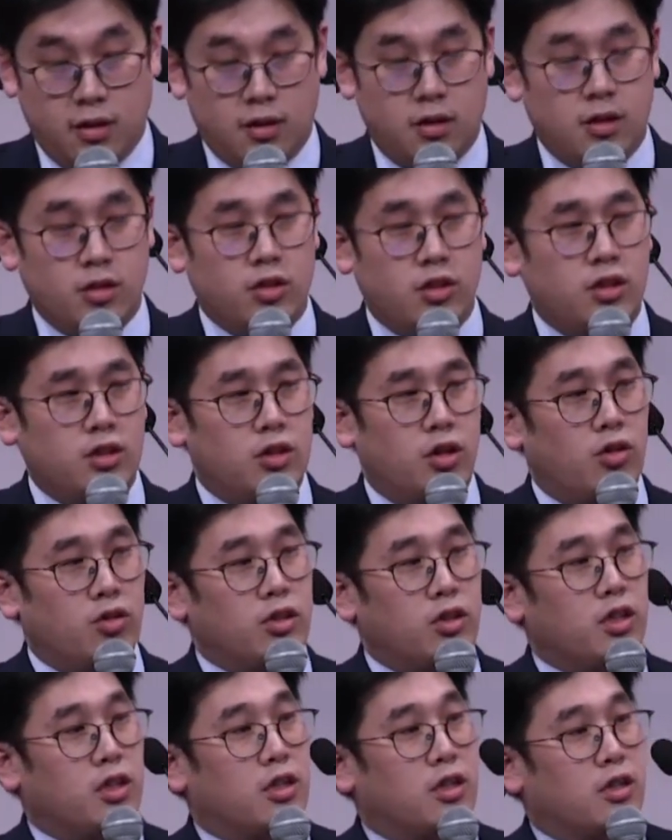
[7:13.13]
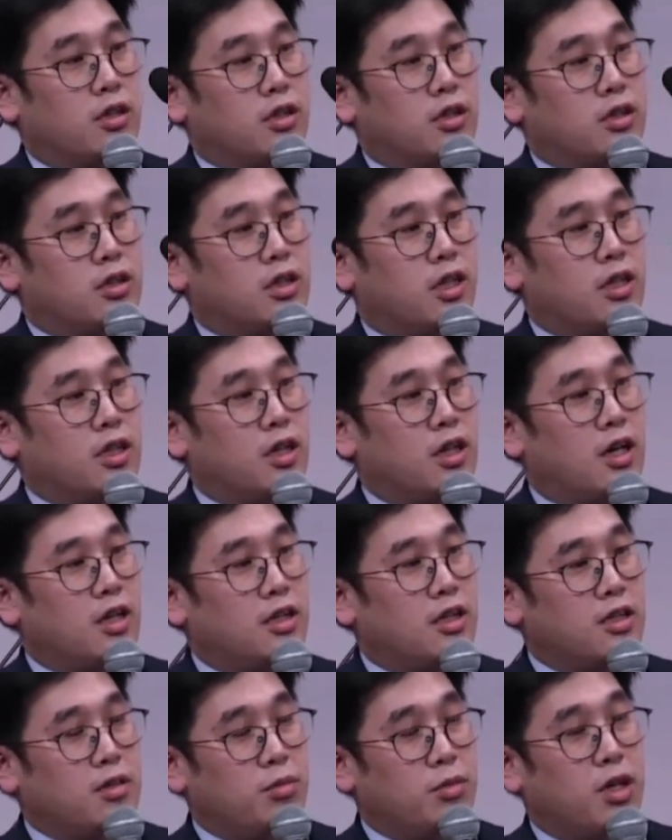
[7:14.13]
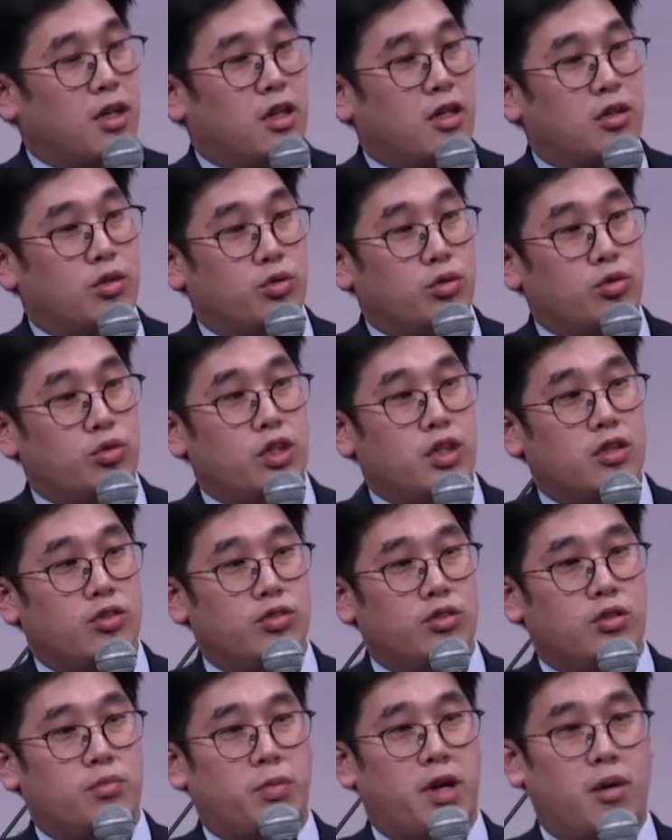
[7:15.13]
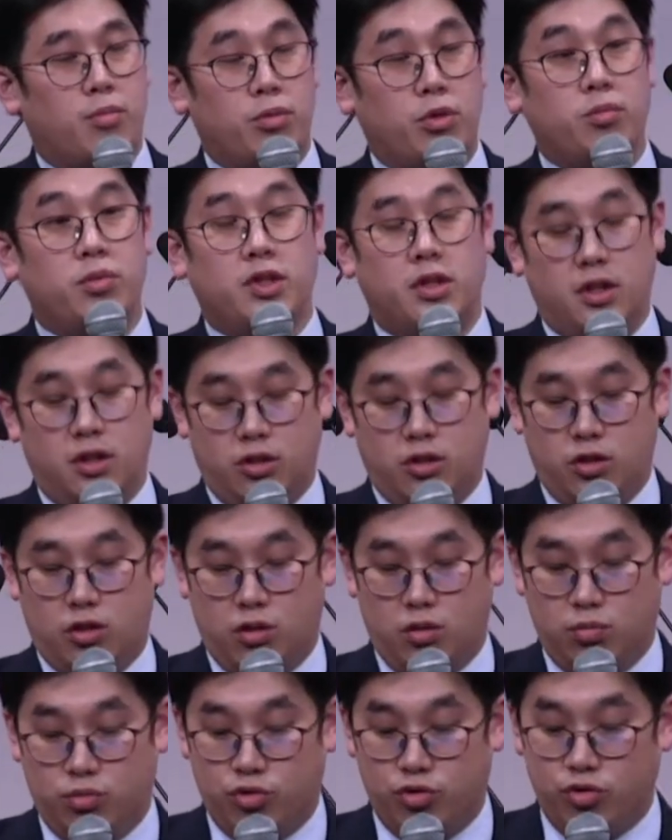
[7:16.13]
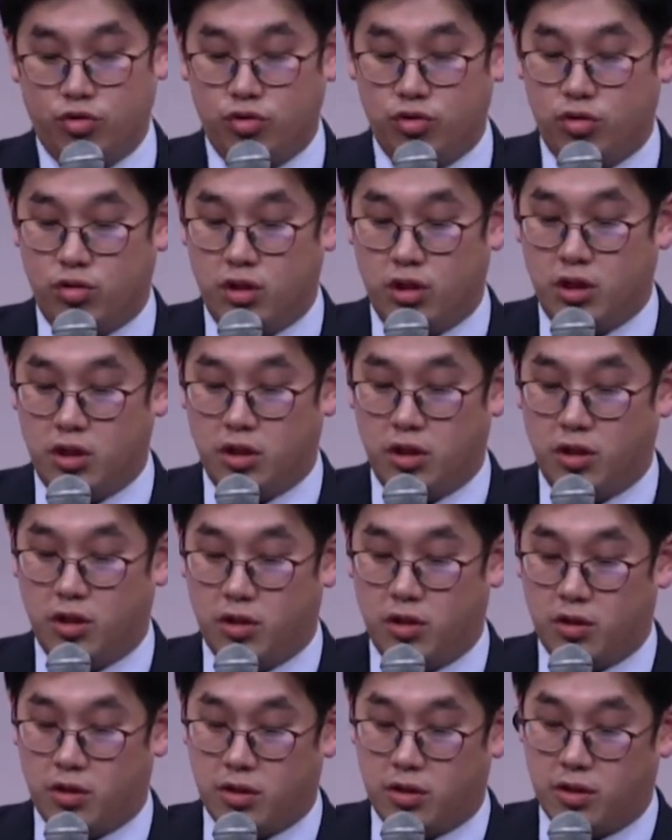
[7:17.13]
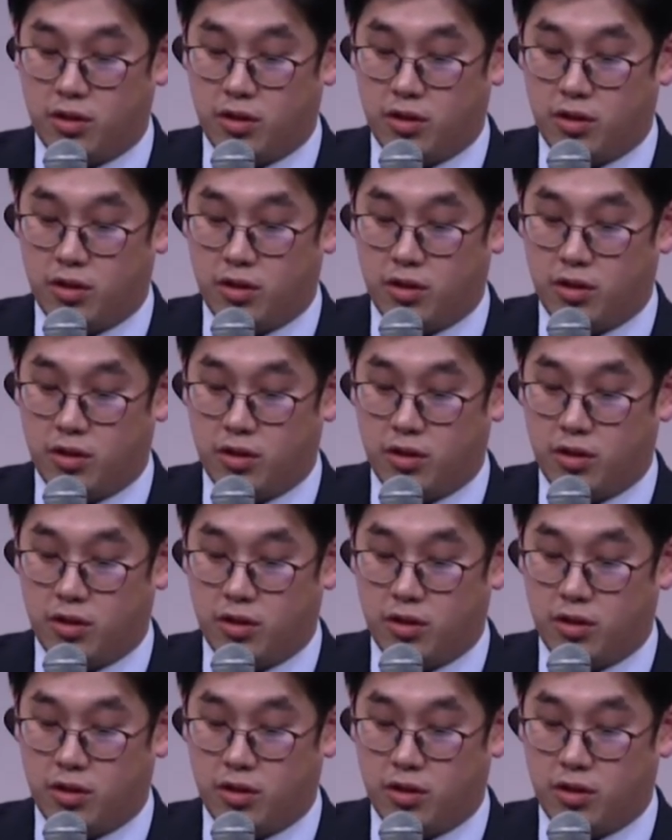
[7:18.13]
그래서 그 영생, 자기가 하나님 나라를 소유할 수 있는 방법에 대해서 묻고 있어요.